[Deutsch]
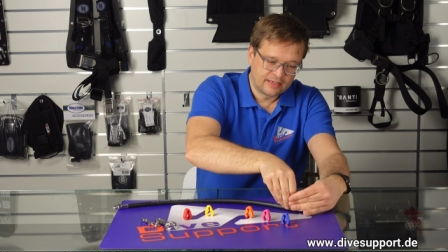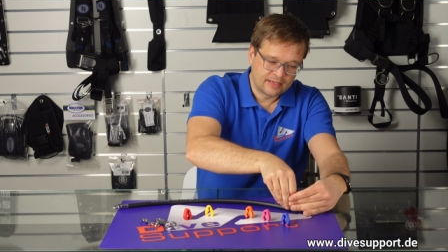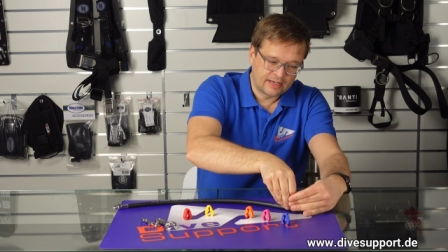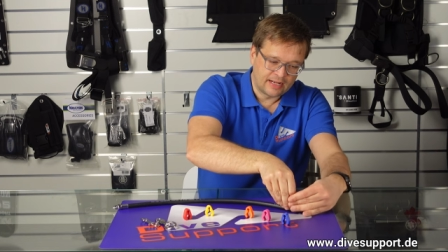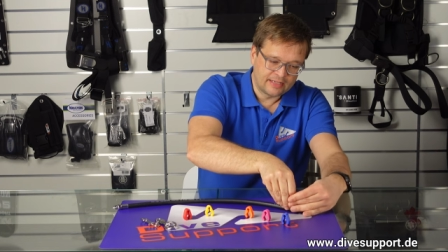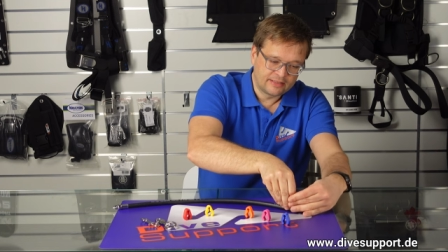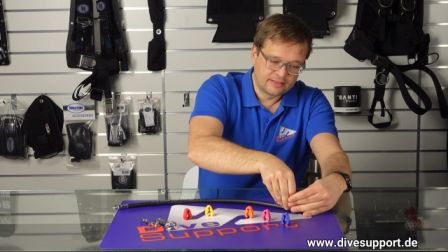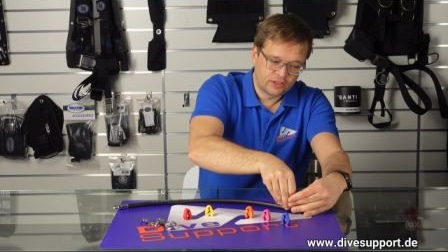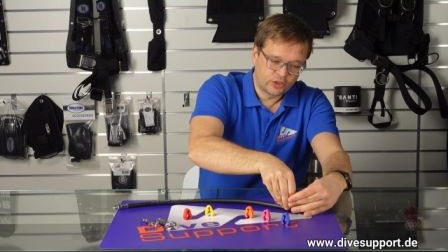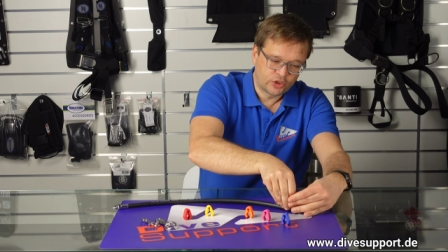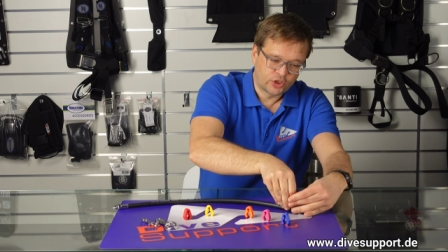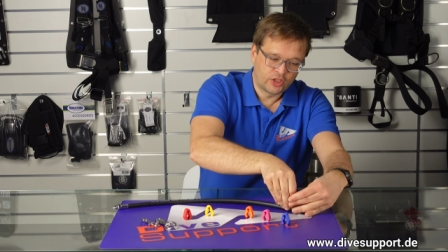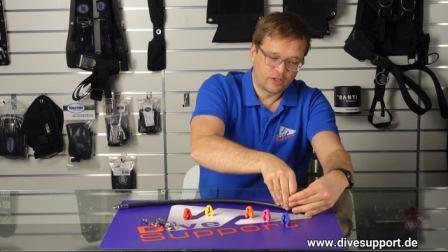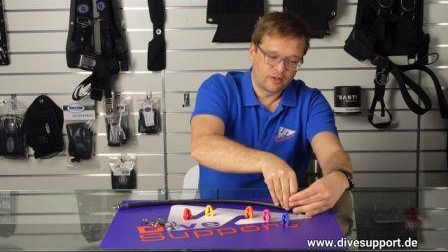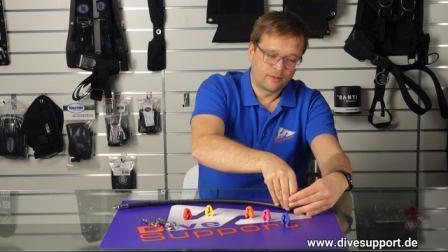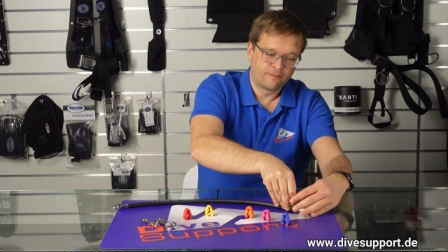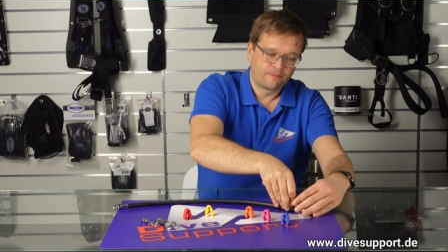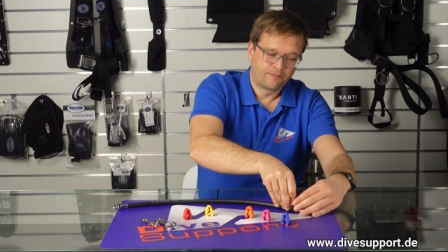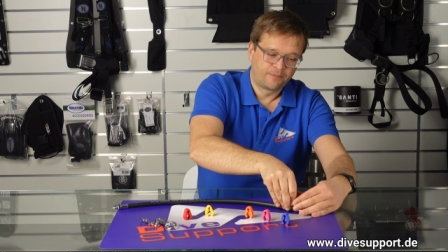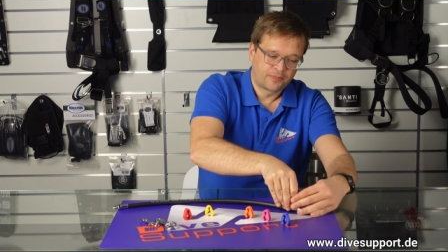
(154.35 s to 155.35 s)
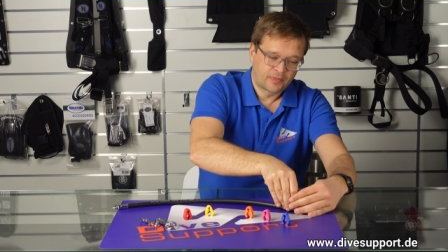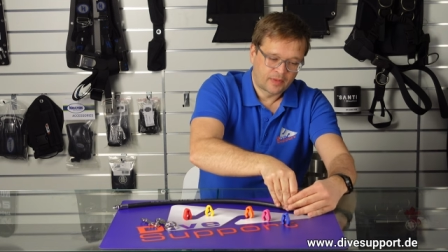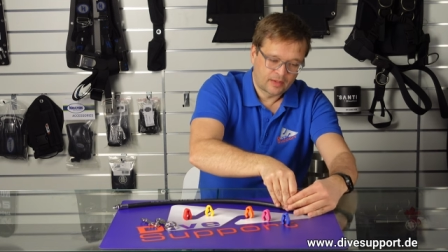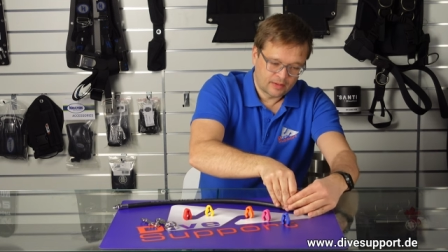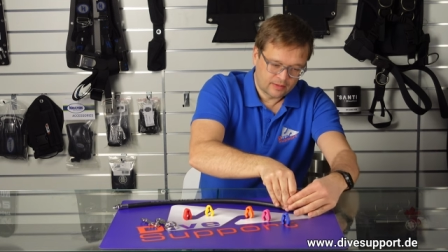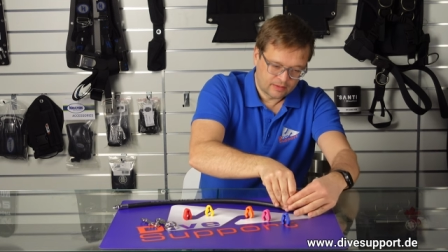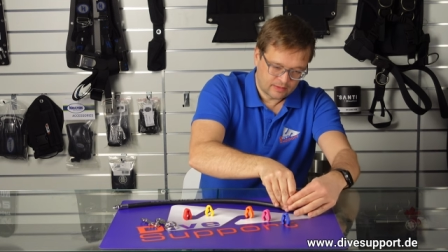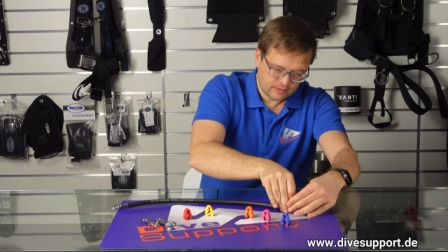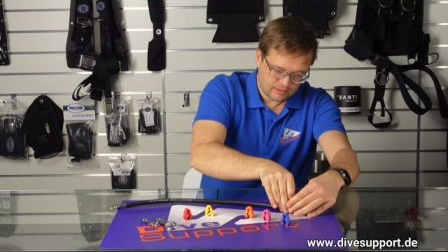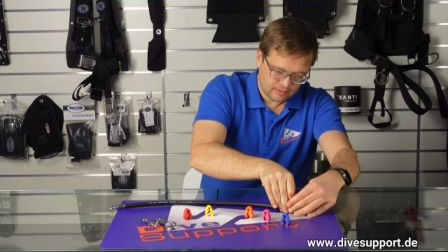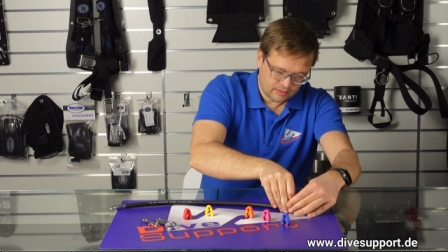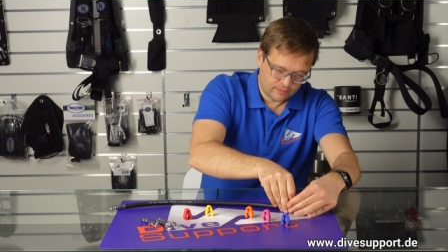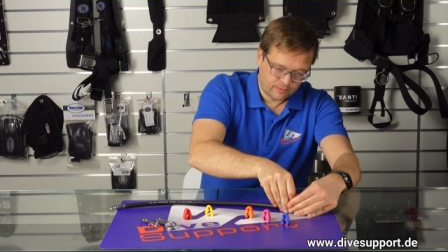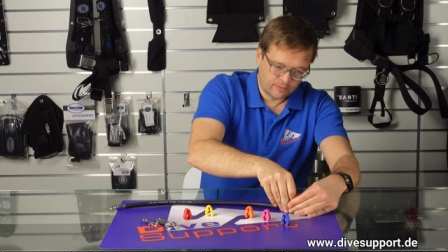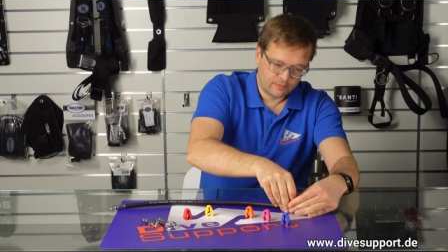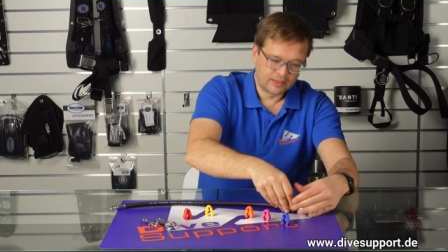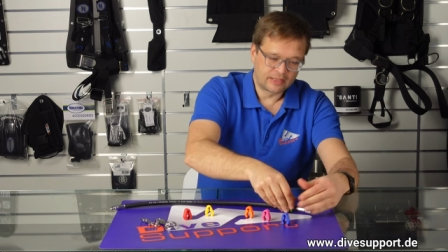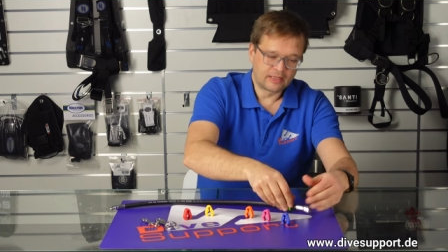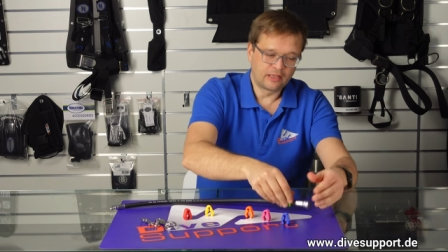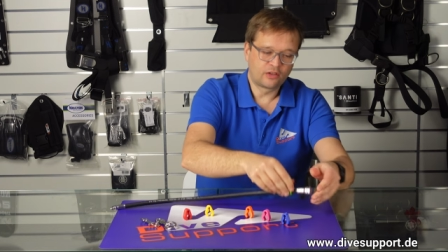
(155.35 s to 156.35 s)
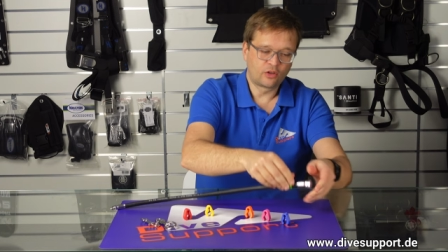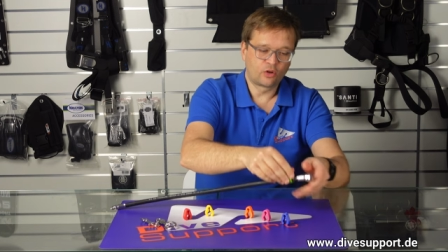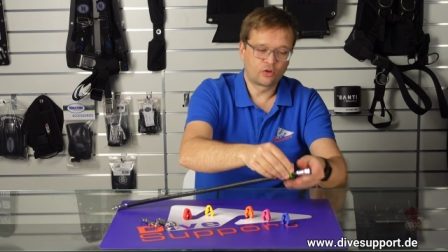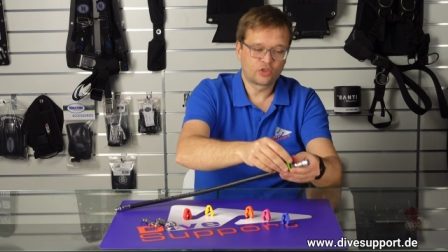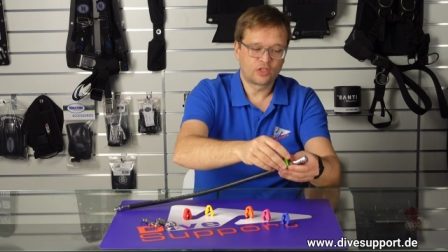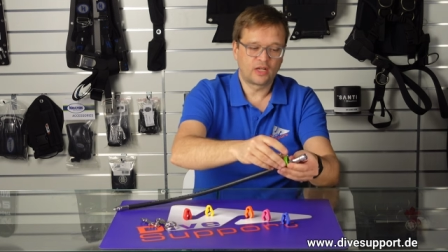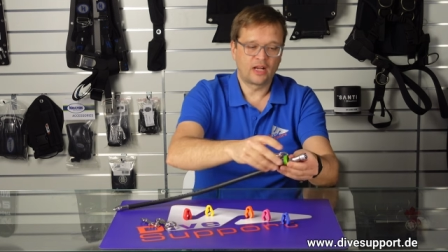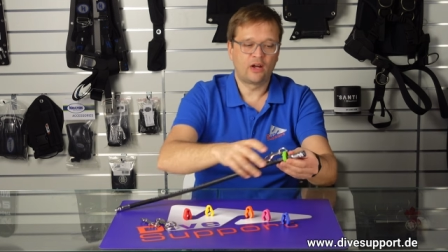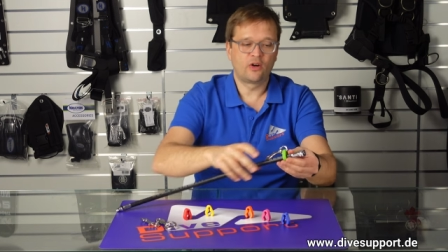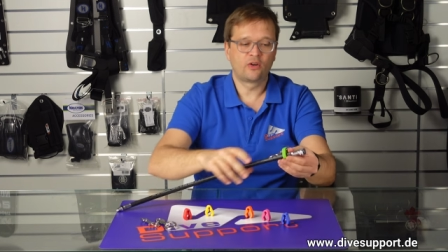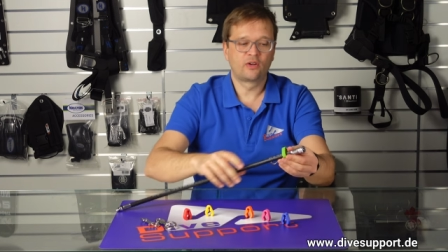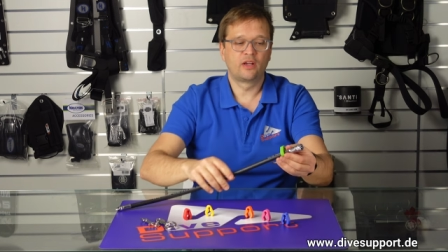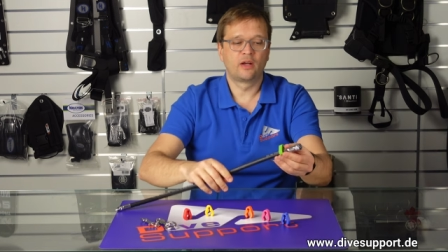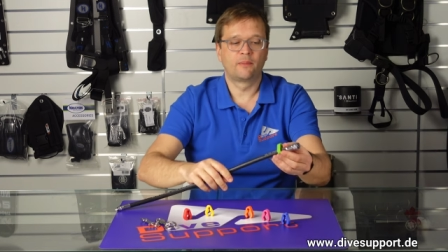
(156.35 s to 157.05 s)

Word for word: klassischen Mitteldruckschlauch.